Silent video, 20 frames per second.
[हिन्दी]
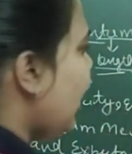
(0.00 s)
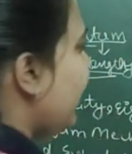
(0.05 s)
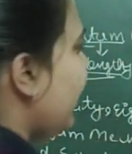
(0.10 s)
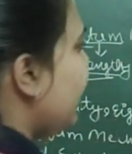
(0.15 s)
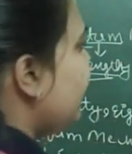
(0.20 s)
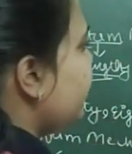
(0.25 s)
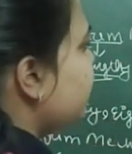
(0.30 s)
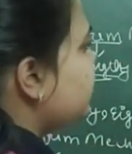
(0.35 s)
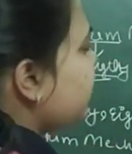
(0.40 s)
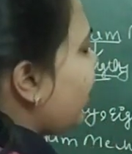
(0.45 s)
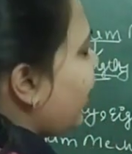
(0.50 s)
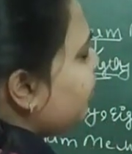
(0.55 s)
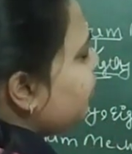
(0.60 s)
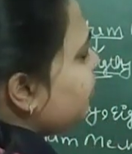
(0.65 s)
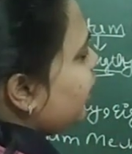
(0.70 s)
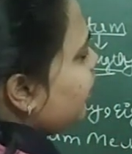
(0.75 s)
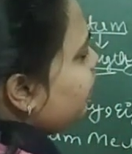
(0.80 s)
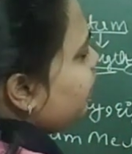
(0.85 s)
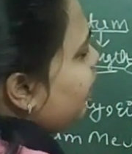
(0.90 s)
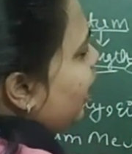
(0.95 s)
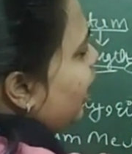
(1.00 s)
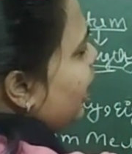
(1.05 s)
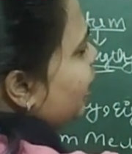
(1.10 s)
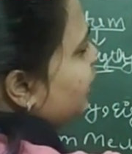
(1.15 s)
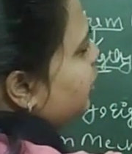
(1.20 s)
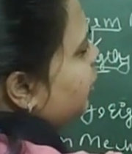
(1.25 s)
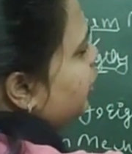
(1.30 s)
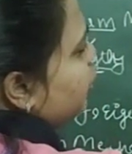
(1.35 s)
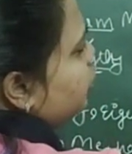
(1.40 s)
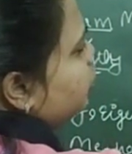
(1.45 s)
आई जाम के
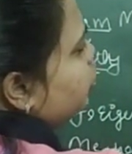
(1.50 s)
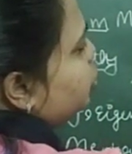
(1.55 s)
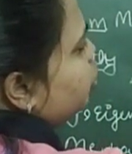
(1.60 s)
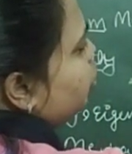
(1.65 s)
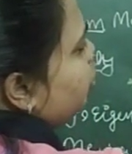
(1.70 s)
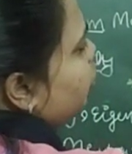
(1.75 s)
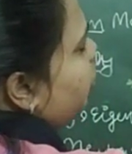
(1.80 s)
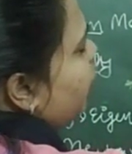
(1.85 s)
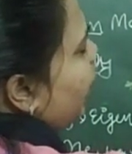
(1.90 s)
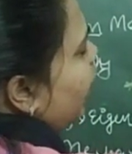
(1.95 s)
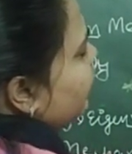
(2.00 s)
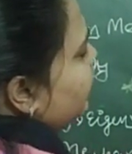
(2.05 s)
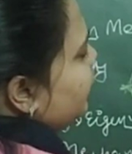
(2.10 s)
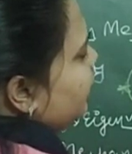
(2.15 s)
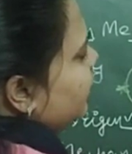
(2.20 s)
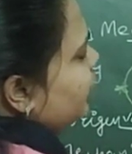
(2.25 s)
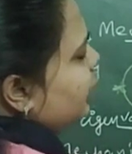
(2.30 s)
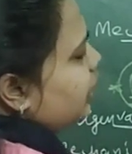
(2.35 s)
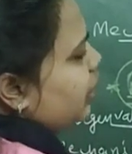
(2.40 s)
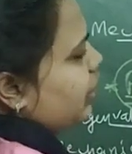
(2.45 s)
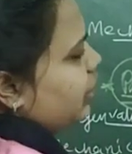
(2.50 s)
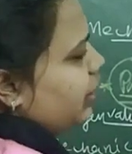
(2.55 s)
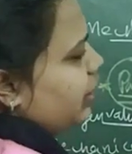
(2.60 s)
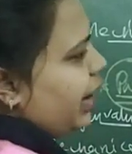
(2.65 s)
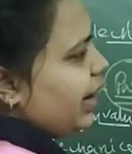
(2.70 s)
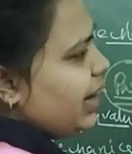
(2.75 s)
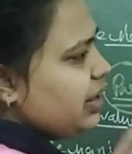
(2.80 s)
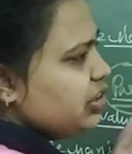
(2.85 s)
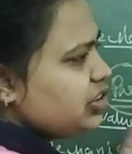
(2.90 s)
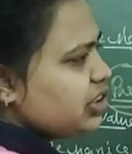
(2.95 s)
बाद जो आती
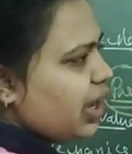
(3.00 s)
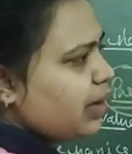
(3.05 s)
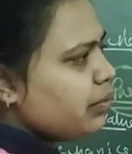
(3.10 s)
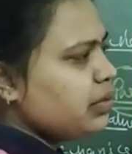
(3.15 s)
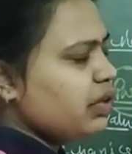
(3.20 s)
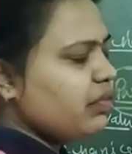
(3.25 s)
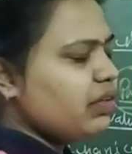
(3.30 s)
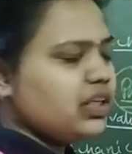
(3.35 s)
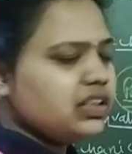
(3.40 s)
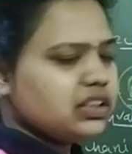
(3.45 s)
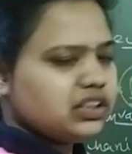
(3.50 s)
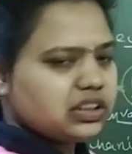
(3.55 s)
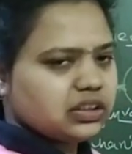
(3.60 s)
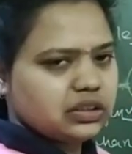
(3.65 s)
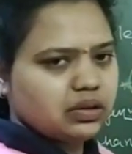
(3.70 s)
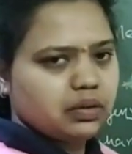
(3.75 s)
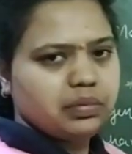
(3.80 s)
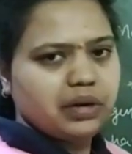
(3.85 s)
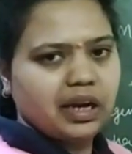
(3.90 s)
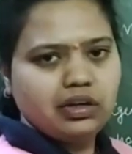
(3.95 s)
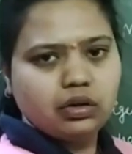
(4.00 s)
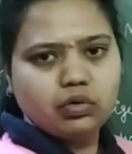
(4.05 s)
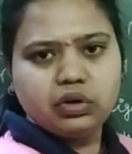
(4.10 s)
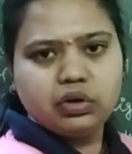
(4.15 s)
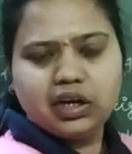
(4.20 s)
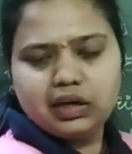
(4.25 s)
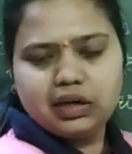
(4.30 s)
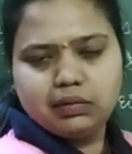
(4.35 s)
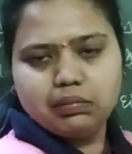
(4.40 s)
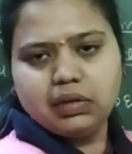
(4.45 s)
आइट एग्जाम इवन जैसे हम नेट और
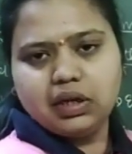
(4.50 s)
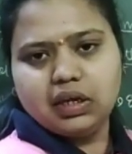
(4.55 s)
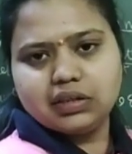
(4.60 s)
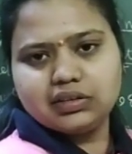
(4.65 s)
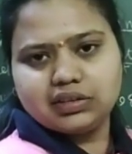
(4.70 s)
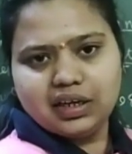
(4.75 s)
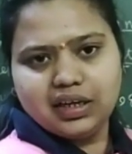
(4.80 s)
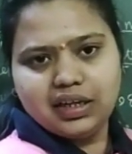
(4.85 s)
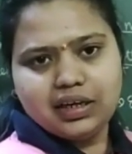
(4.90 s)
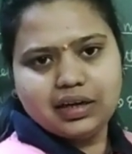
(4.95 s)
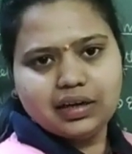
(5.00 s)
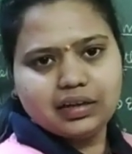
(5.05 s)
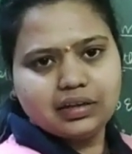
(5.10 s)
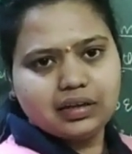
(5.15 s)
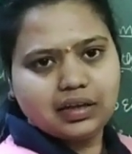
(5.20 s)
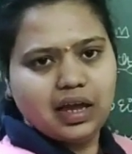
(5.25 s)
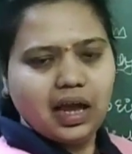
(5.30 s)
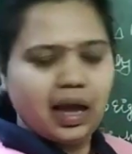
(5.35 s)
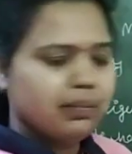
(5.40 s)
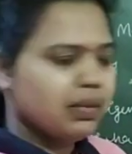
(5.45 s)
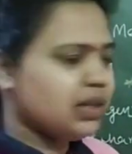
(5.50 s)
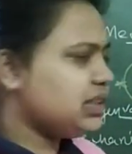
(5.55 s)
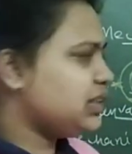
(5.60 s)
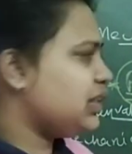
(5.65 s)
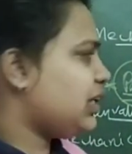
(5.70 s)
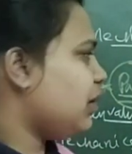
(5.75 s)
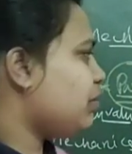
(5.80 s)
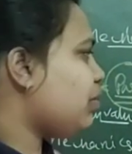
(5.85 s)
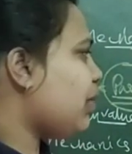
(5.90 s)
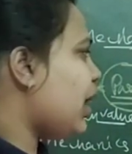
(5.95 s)
गेट में स्टडी करते हैं
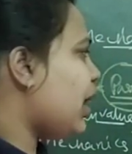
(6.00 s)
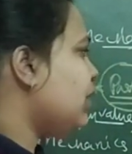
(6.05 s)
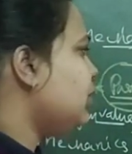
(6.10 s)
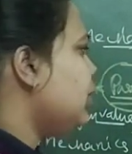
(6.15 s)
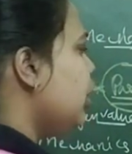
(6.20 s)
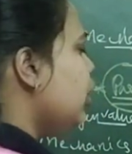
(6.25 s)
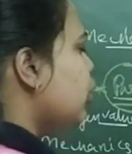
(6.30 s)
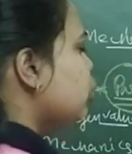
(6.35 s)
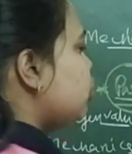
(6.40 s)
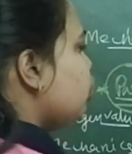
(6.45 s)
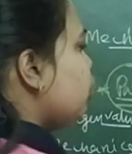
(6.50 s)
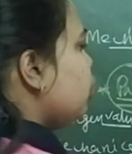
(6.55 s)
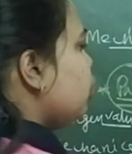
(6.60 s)
एमएससी के बाद तो